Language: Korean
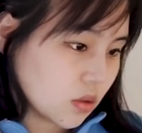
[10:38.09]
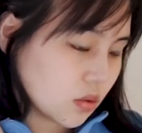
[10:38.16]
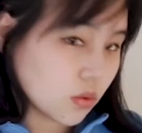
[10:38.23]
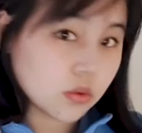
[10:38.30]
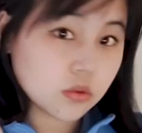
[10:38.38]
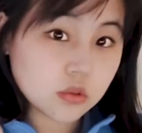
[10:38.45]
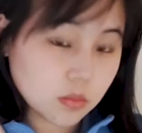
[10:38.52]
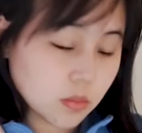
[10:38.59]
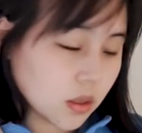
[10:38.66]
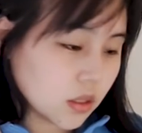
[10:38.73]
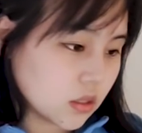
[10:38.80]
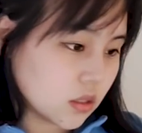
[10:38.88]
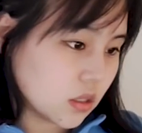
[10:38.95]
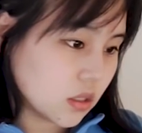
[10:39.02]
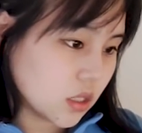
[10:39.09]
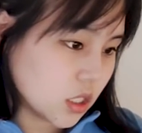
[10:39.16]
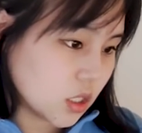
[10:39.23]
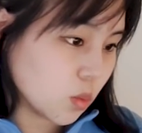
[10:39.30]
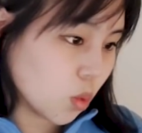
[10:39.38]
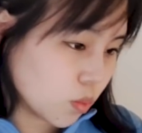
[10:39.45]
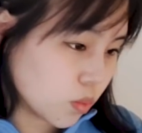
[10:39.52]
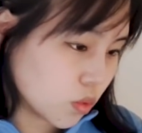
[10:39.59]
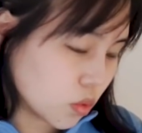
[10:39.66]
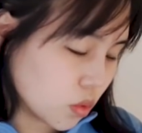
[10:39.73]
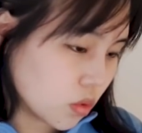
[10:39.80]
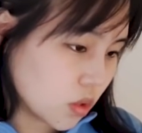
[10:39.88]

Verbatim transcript: gross margin 25%